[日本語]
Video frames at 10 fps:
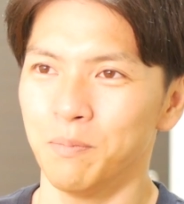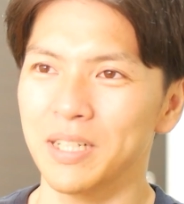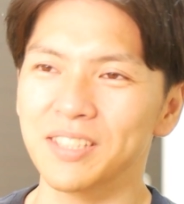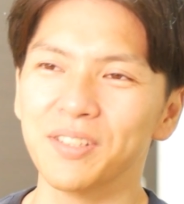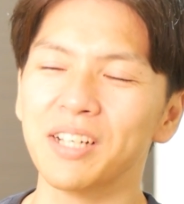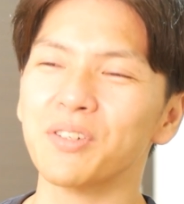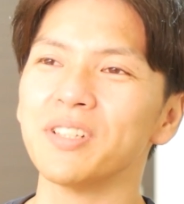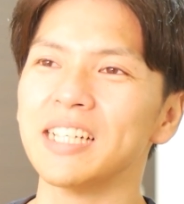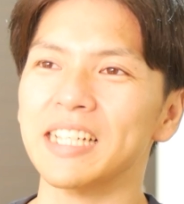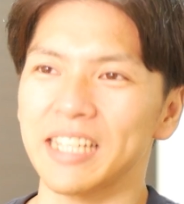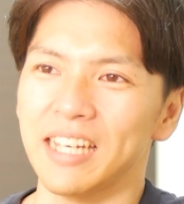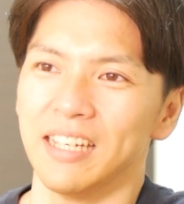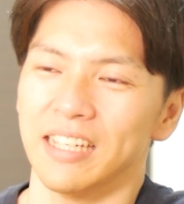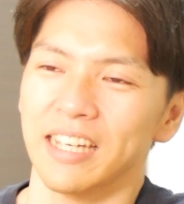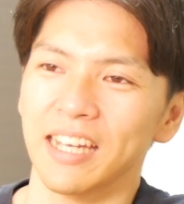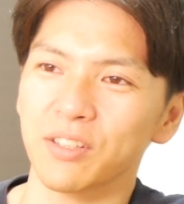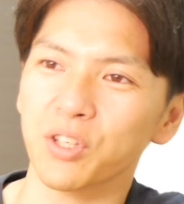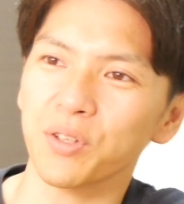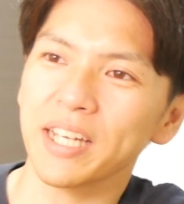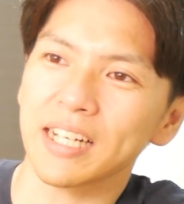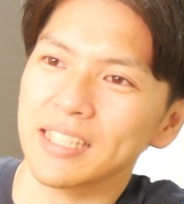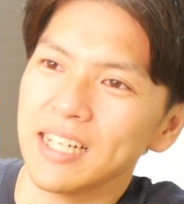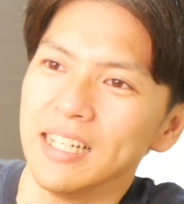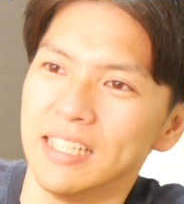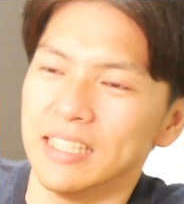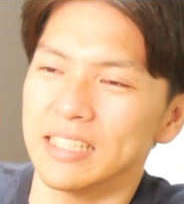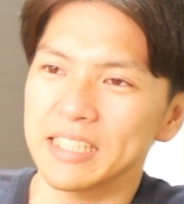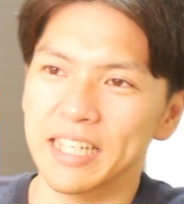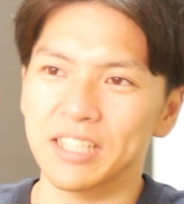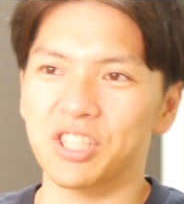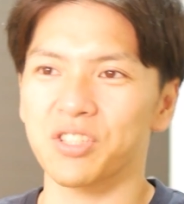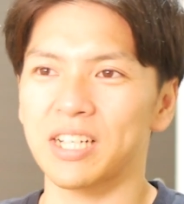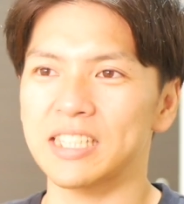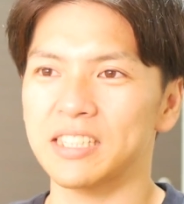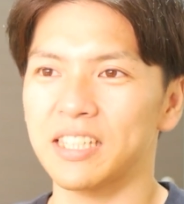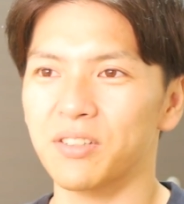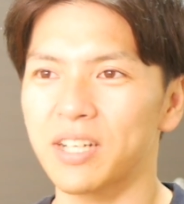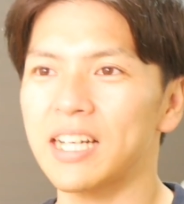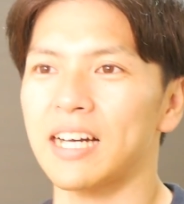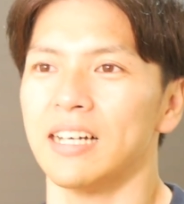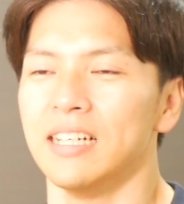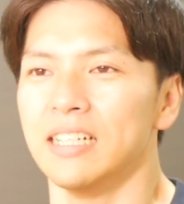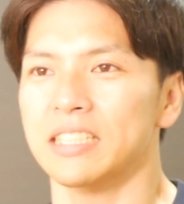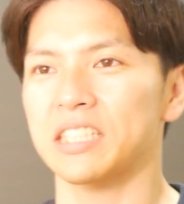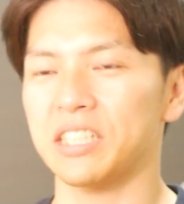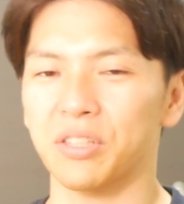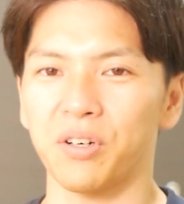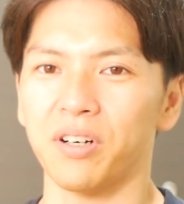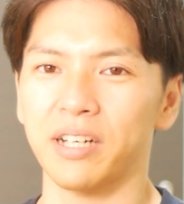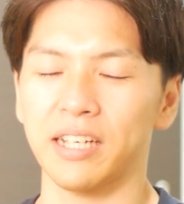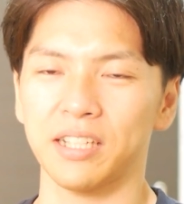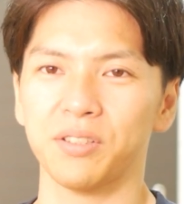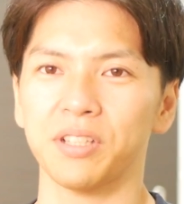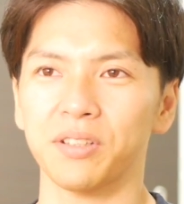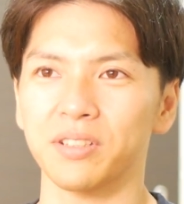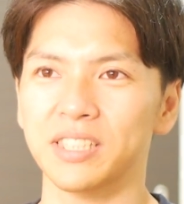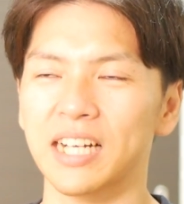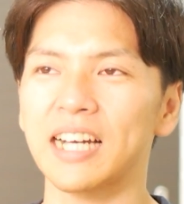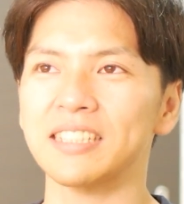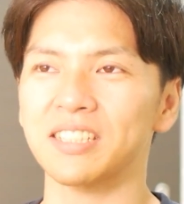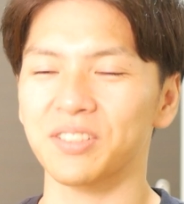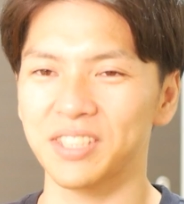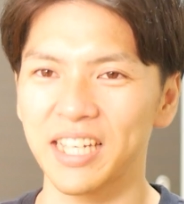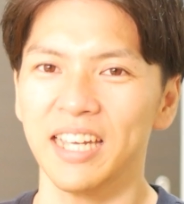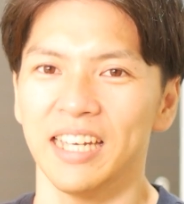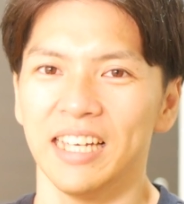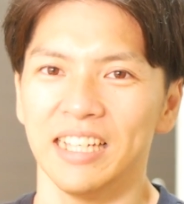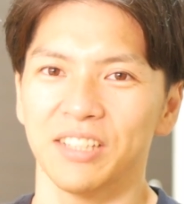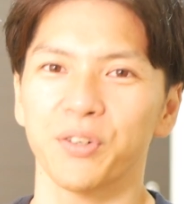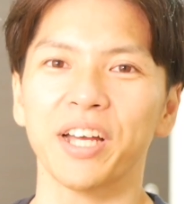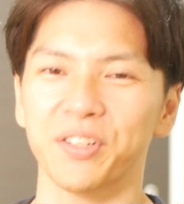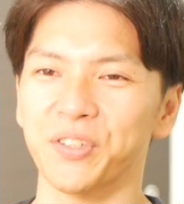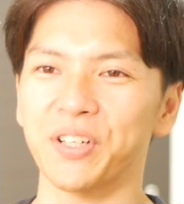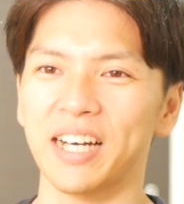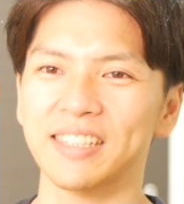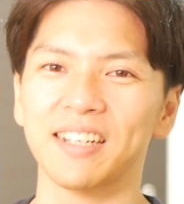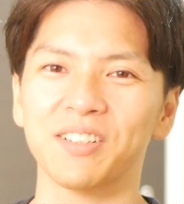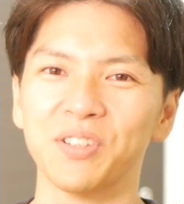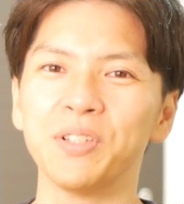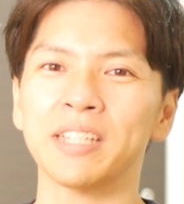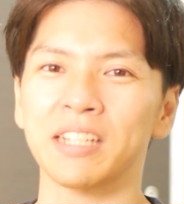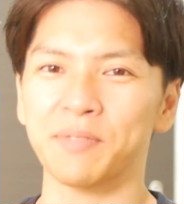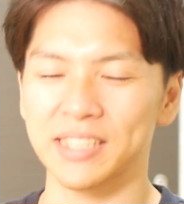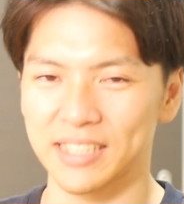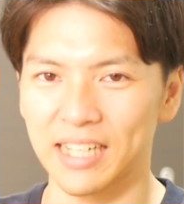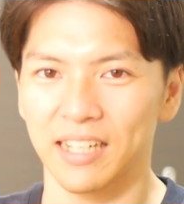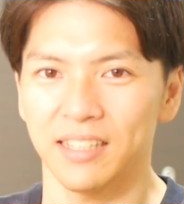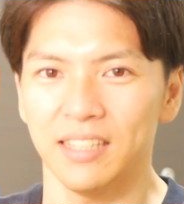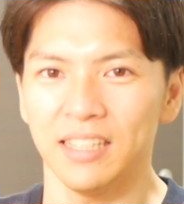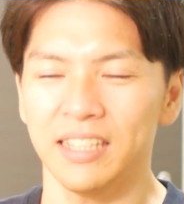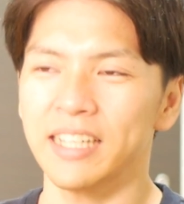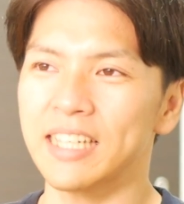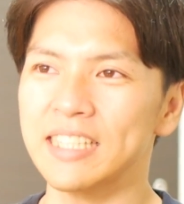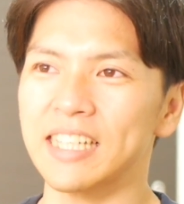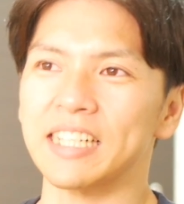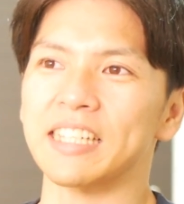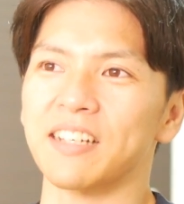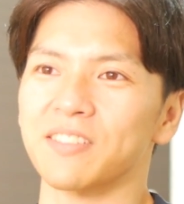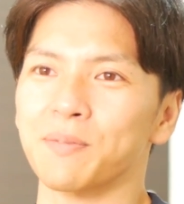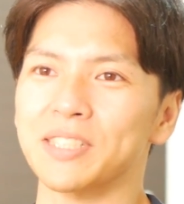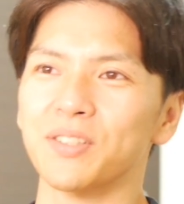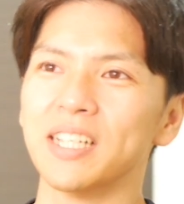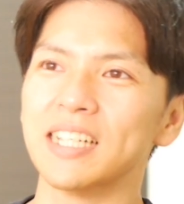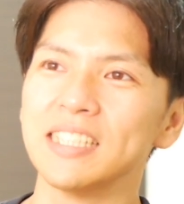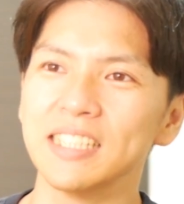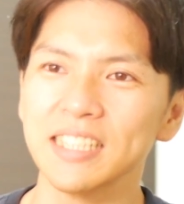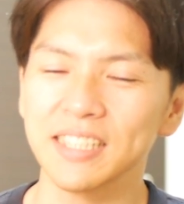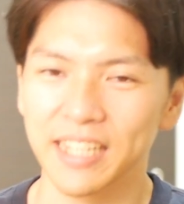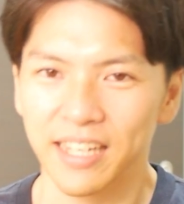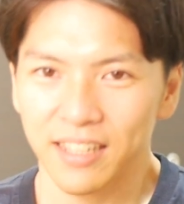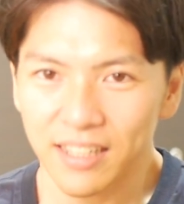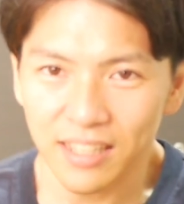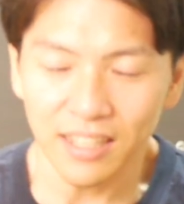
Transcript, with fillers: まあそんなこんなでね、えー、と去年かなにせんじゅうはちねんどからきちんと一人の社会人としてようやく働くようになりました。で現在に至る、まあ、そんな感じですね。